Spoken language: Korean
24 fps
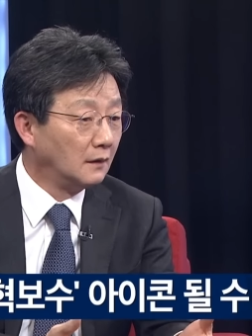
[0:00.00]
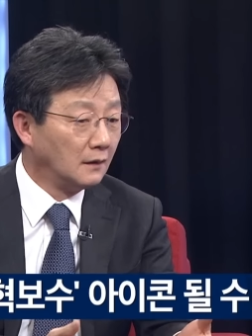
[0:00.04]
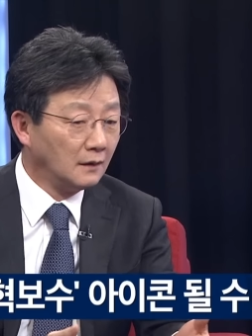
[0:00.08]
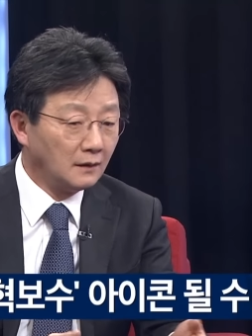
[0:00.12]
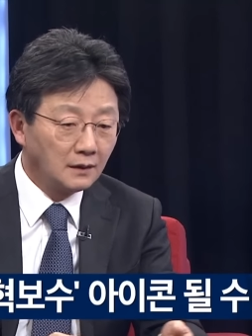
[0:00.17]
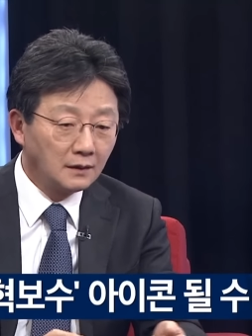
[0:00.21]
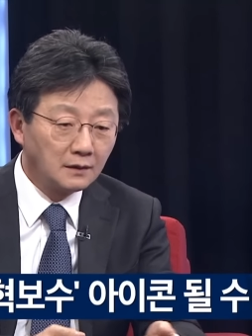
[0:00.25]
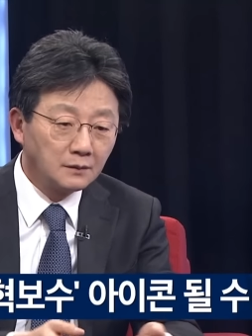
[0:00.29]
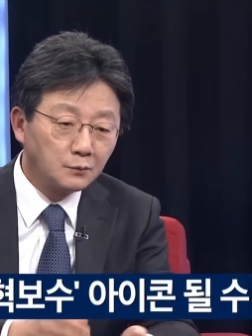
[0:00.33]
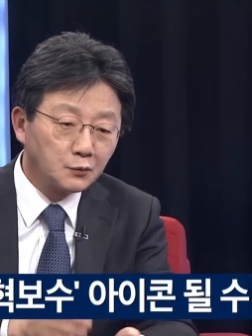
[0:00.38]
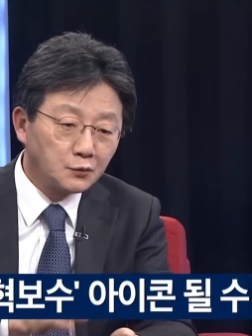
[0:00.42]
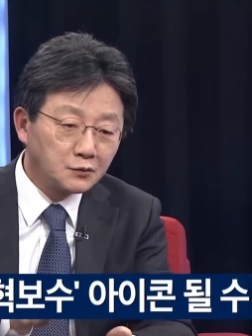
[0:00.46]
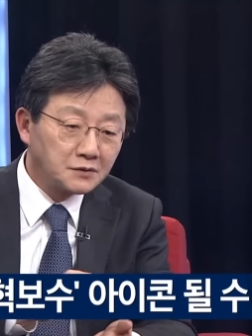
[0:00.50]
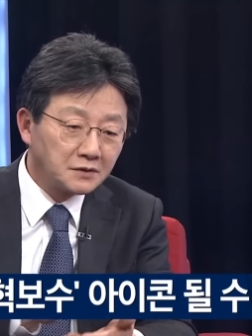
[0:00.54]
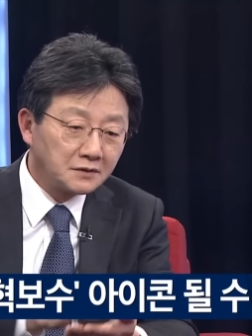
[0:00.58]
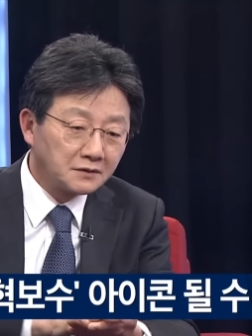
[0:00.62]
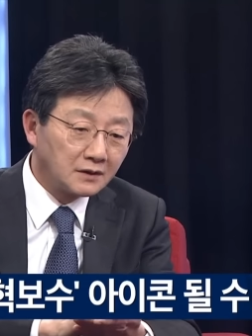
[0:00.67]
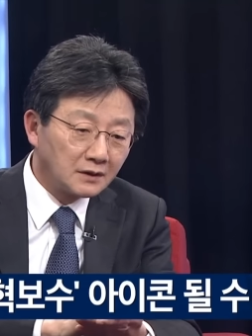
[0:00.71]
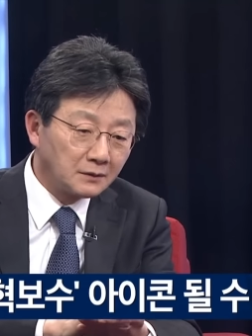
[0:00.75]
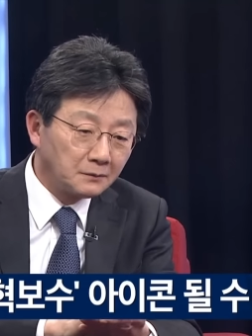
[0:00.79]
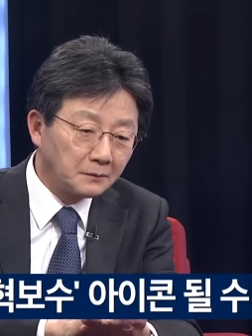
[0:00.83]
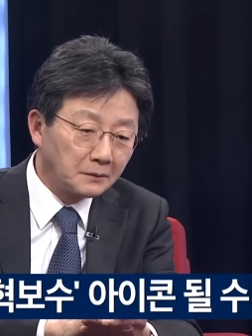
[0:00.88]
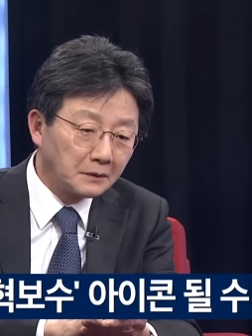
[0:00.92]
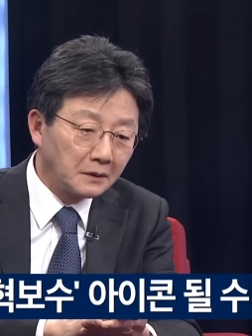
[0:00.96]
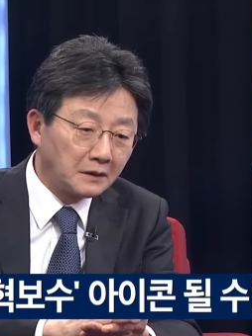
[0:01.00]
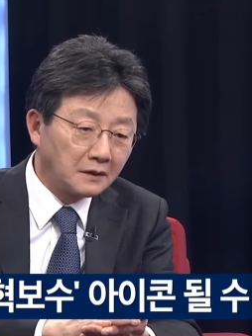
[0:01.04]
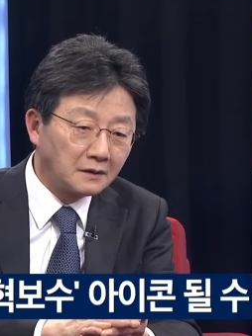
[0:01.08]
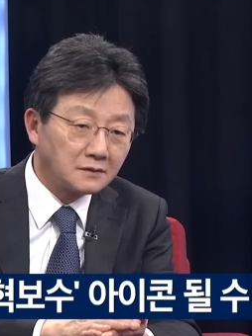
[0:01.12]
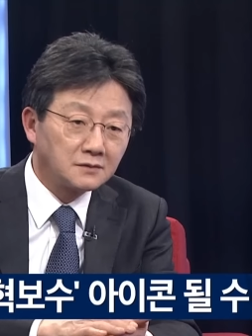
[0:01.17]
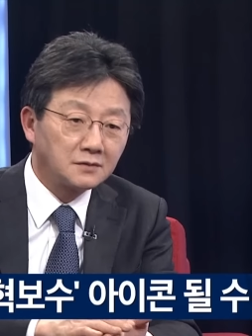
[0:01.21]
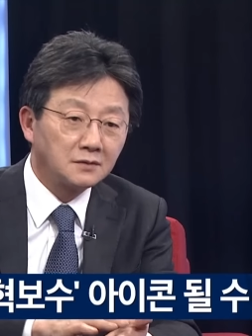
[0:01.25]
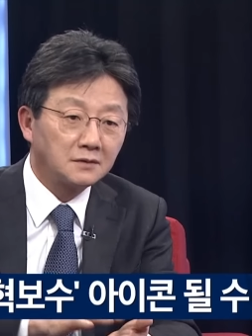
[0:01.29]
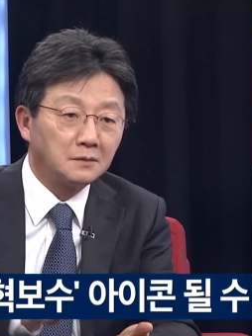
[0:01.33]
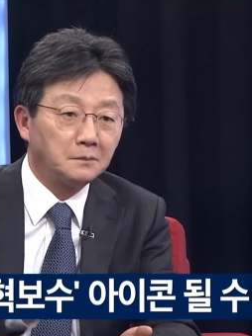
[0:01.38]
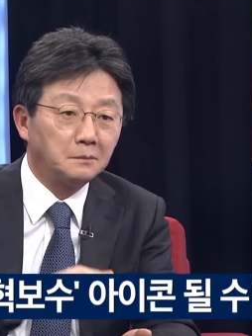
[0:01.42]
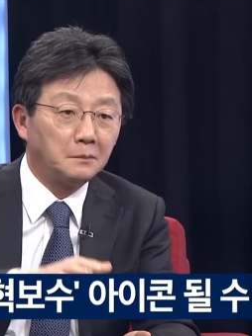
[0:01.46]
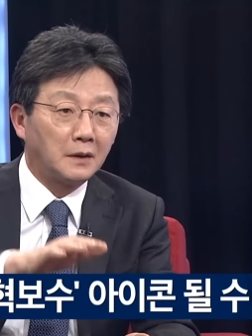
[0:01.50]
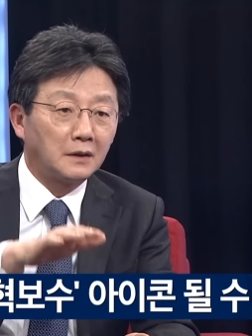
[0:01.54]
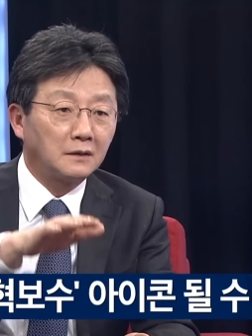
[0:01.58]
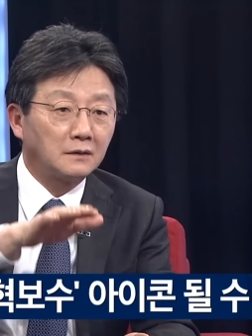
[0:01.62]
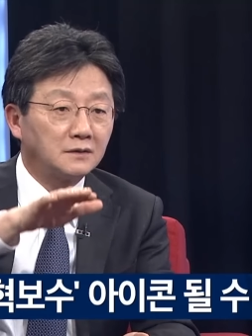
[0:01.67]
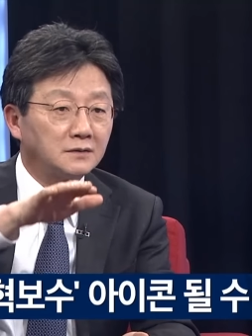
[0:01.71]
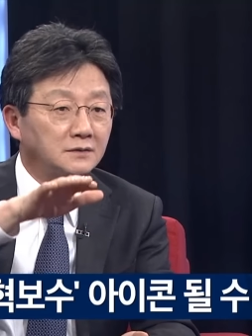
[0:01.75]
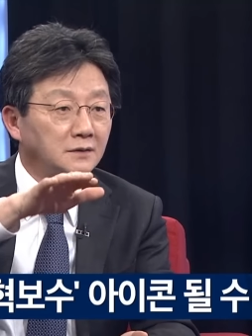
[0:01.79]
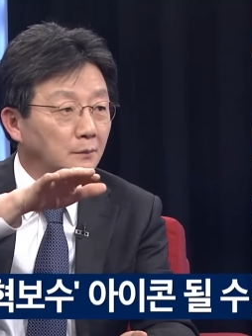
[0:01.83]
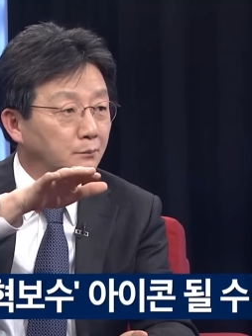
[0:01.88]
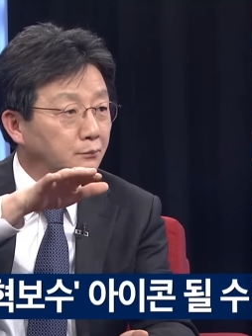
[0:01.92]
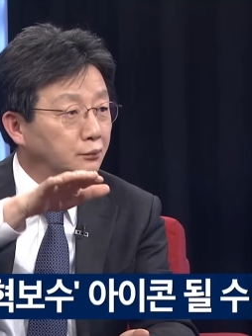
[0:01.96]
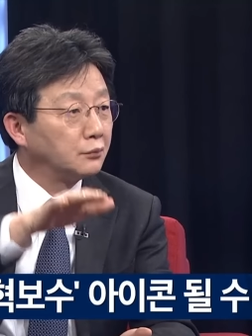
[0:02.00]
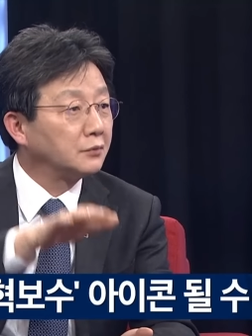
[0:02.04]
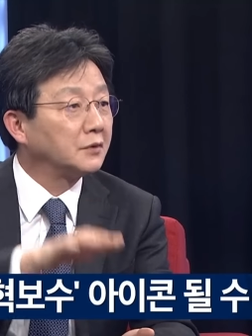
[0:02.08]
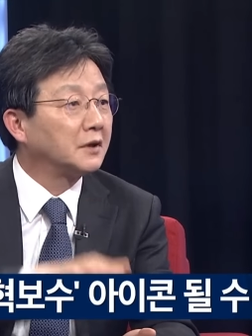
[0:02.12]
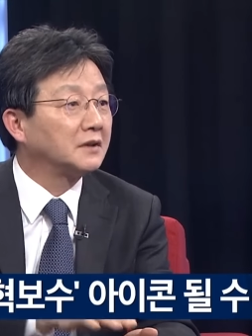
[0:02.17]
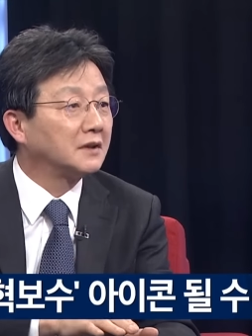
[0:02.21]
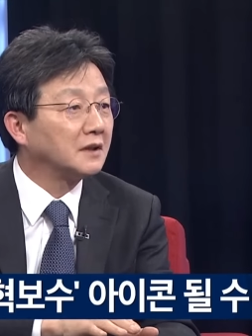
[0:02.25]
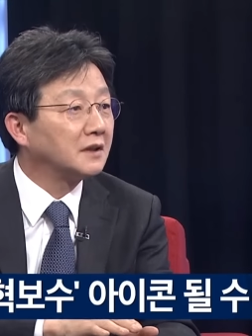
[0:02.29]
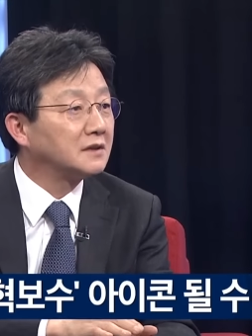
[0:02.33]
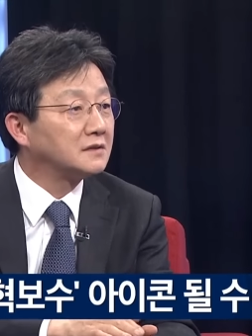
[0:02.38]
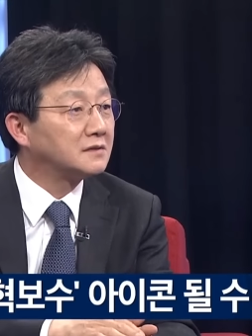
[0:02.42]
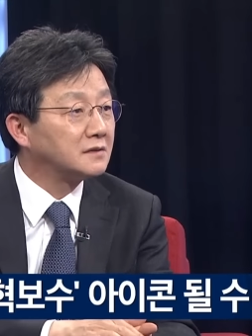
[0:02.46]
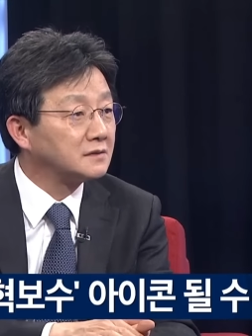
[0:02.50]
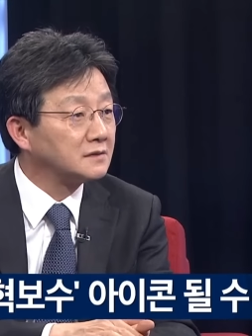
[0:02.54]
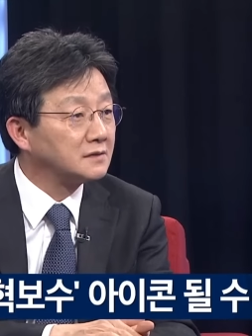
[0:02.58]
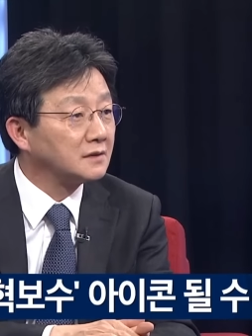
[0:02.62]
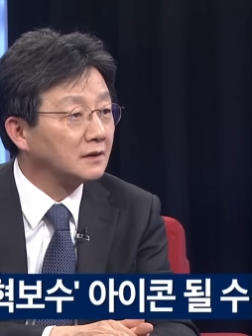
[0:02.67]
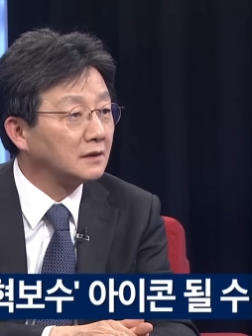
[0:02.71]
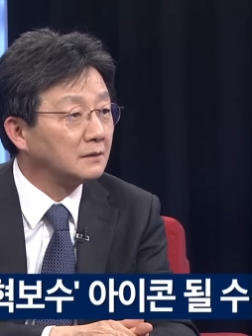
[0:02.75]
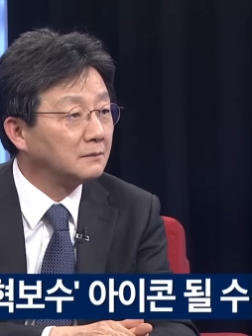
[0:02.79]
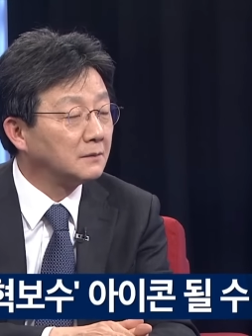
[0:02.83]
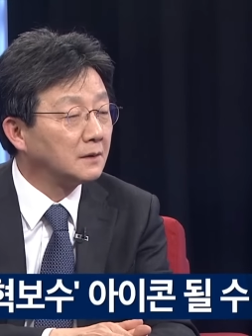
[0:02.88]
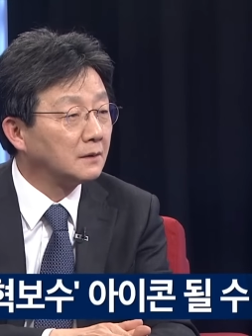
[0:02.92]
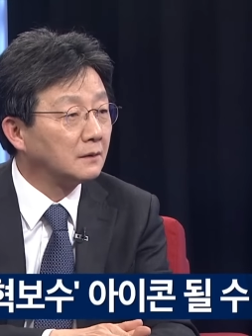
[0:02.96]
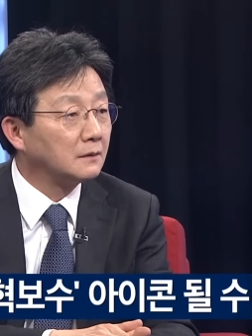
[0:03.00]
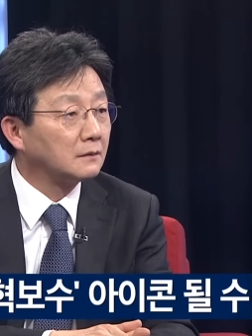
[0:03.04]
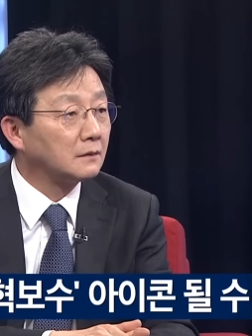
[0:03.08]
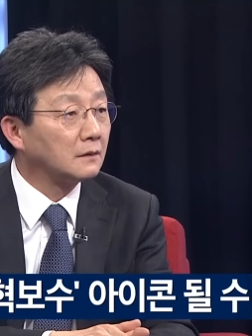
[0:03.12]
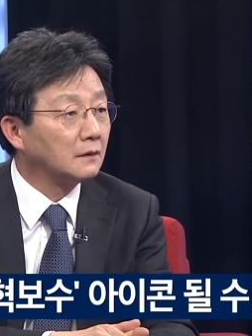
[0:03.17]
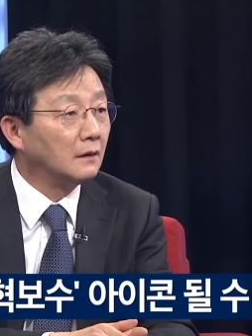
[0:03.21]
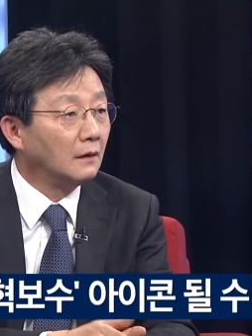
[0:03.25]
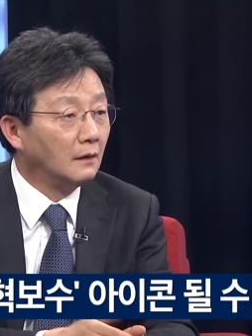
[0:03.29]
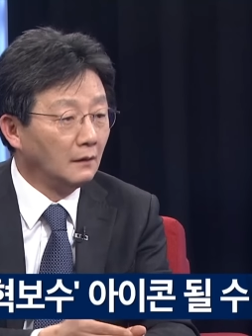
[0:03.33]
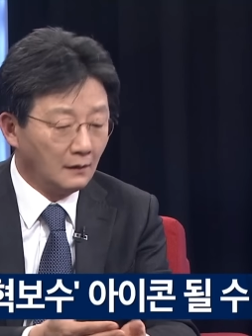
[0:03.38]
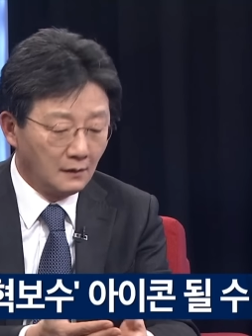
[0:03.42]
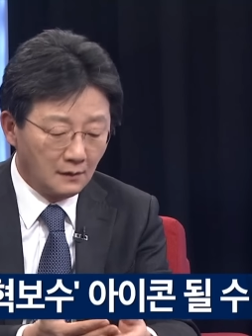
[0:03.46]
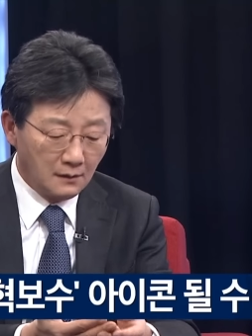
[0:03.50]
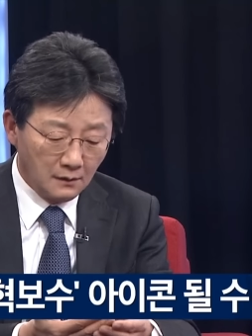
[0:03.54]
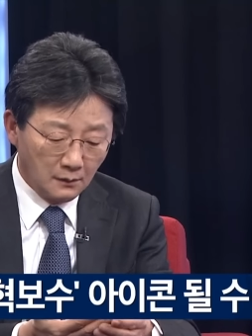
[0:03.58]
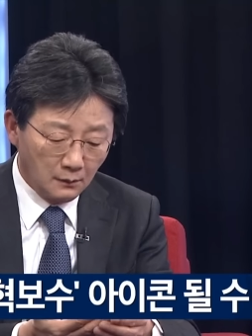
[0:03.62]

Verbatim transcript: 이런 문제 때문에 지금 막 그냥 붕괴되기 직전이면 음.